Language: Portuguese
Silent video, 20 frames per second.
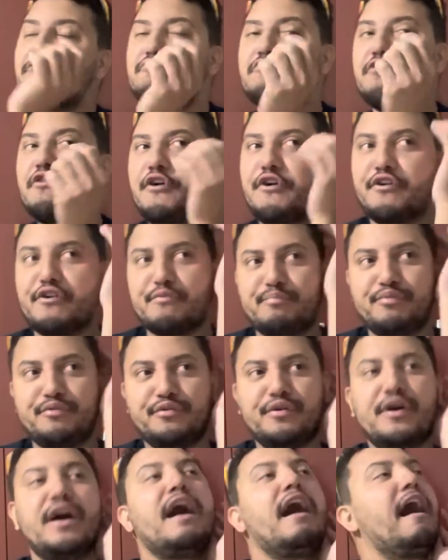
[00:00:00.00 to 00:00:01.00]
o corpo.
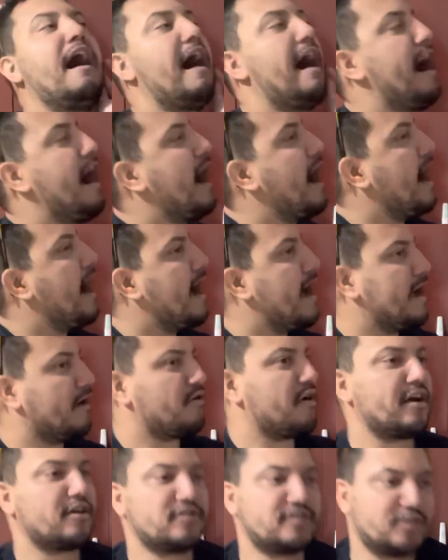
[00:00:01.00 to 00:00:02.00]
Ai,
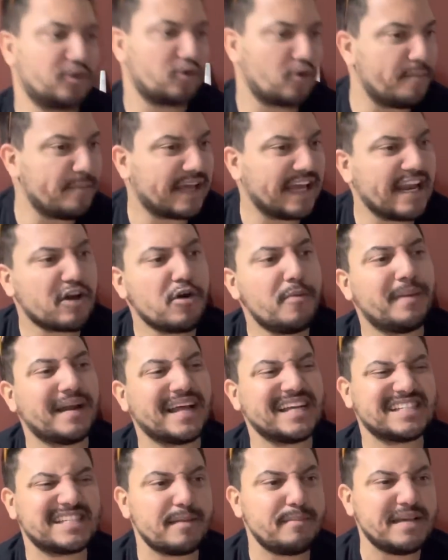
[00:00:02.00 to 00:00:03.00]
como que ela ia comprar
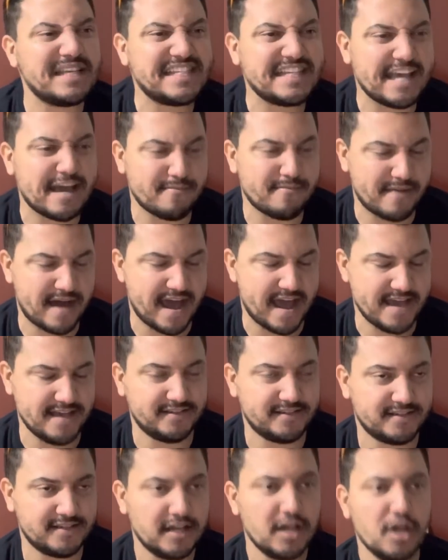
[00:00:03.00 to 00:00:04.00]
essa vizinha
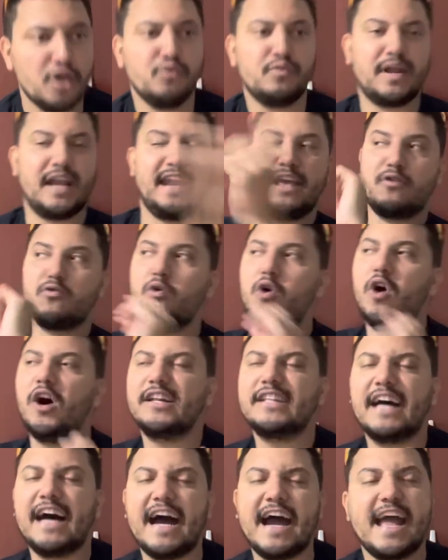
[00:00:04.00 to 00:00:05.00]
mais? Não é nem com roda
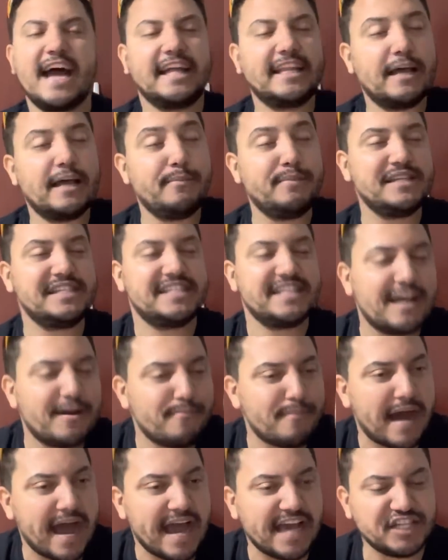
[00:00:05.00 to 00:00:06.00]
raiada, é vizinha
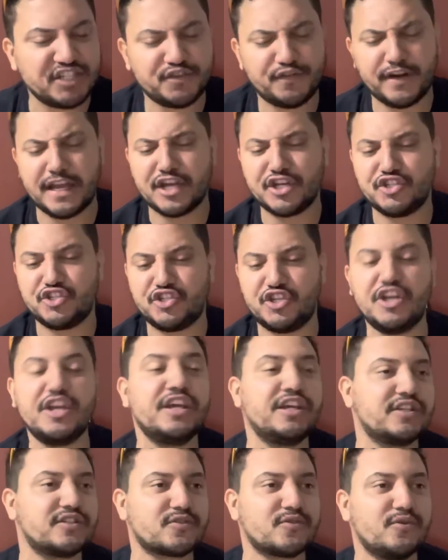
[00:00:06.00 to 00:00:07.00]
mais. Freia
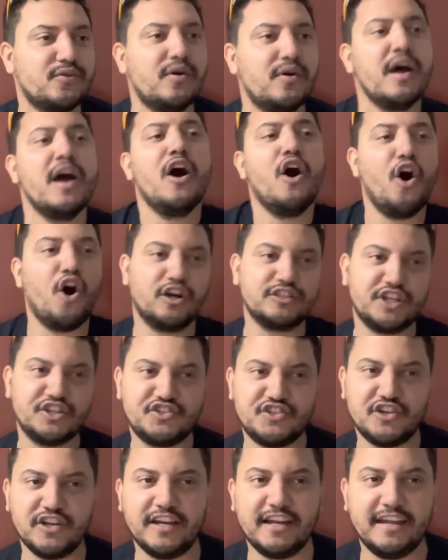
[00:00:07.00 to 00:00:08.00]
disco, roda
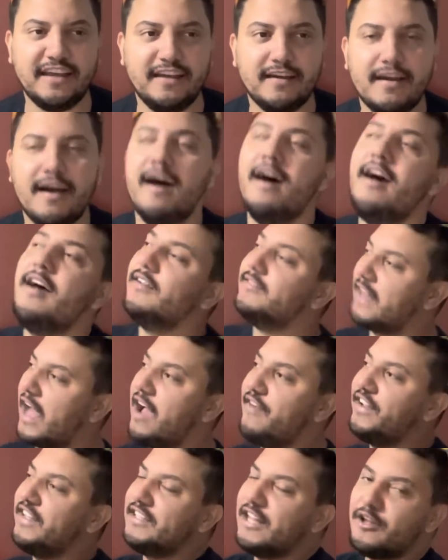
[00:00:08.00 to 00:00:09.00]
de liga, tá
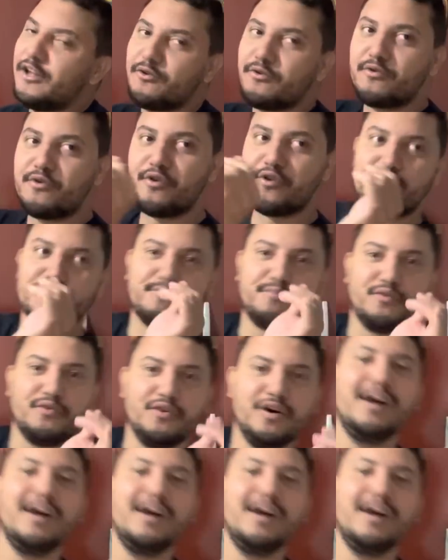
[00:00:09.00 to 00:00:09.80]
vendendo o corpo.